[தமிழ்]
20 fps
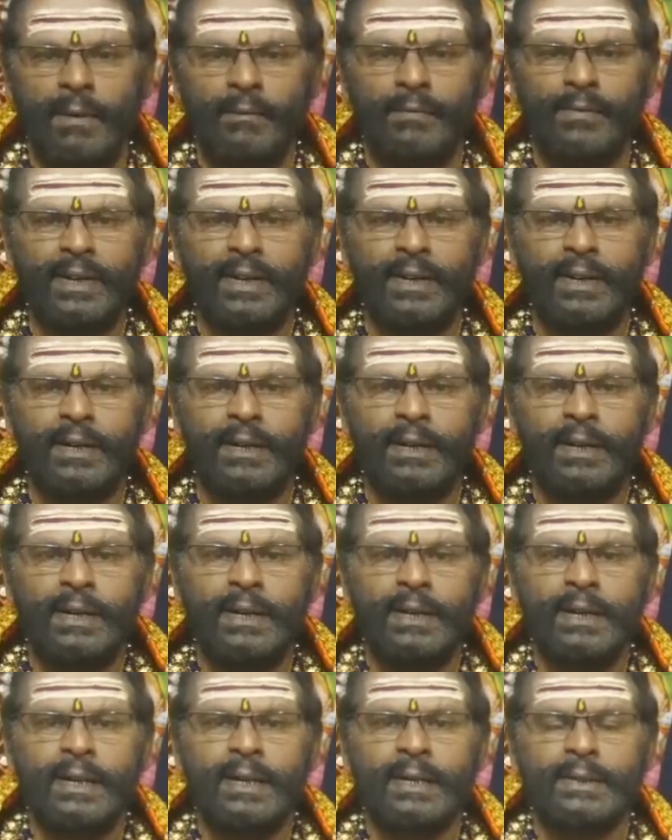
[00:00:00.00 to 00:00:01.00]
வந்து
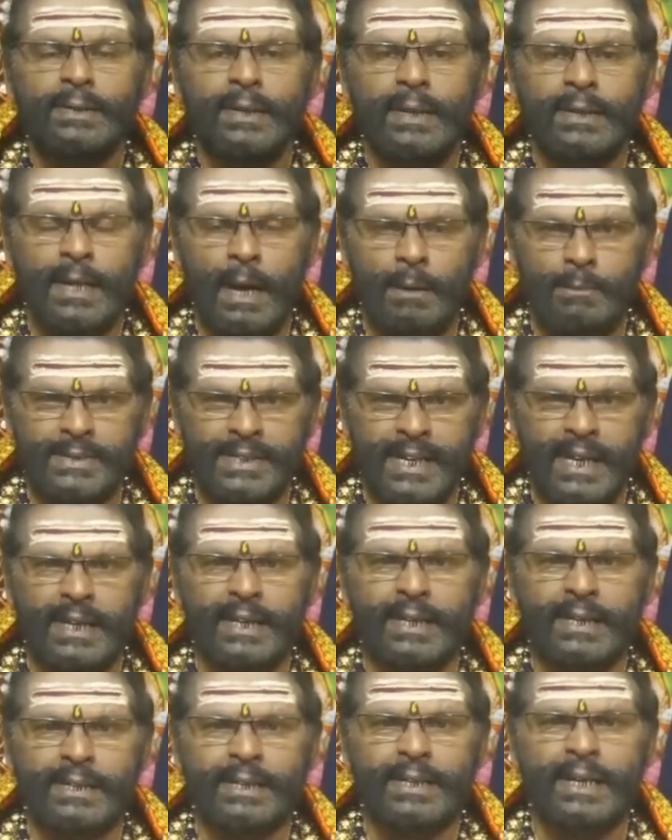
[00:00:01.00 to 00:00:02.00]
இந்த நாம்
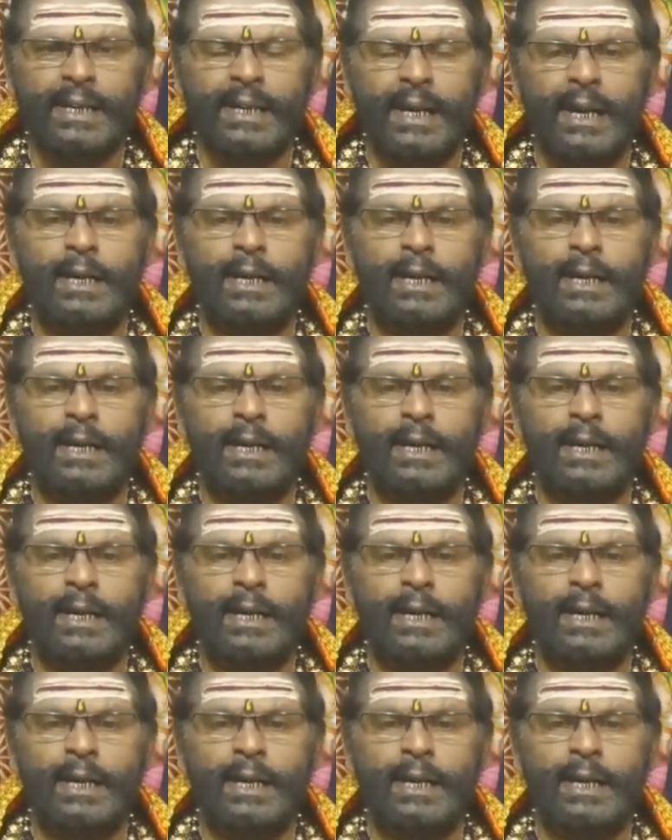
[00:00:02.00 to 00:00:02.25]
செய்கின்ற